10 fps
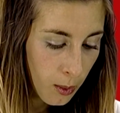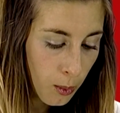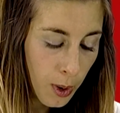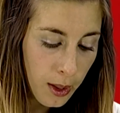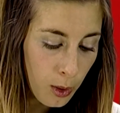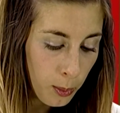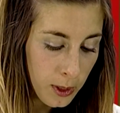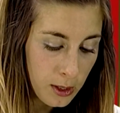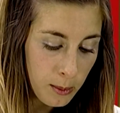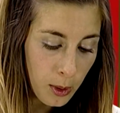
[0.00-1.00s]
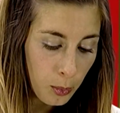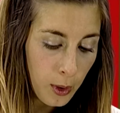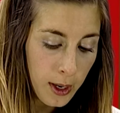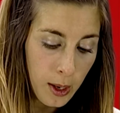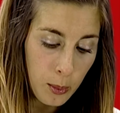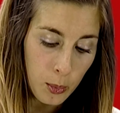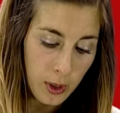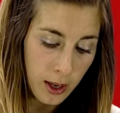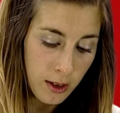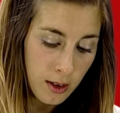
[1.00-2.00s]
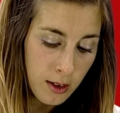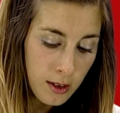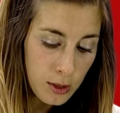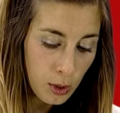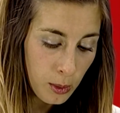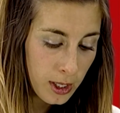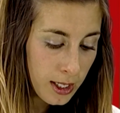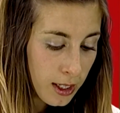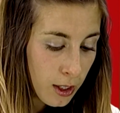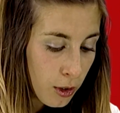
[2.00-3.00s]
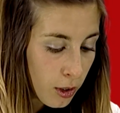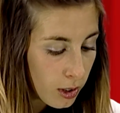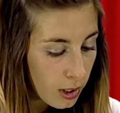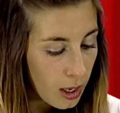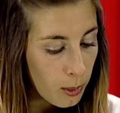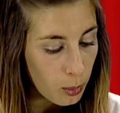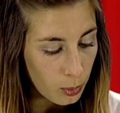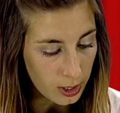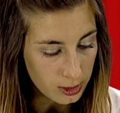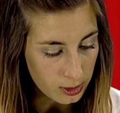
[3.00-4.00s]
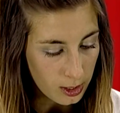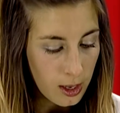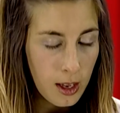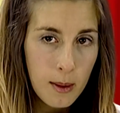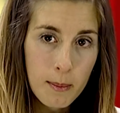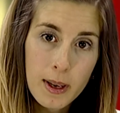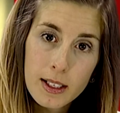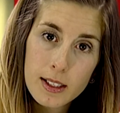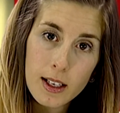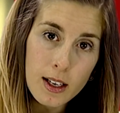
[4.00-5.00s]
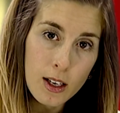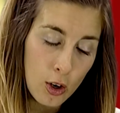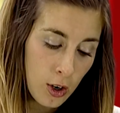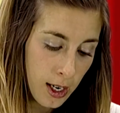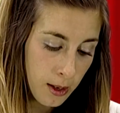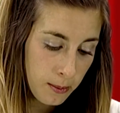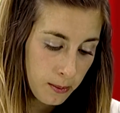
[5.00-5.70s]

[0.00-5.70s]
Guadalupe sin verruga era bruja, sobrina de dos tías brujas, Meche y Lola,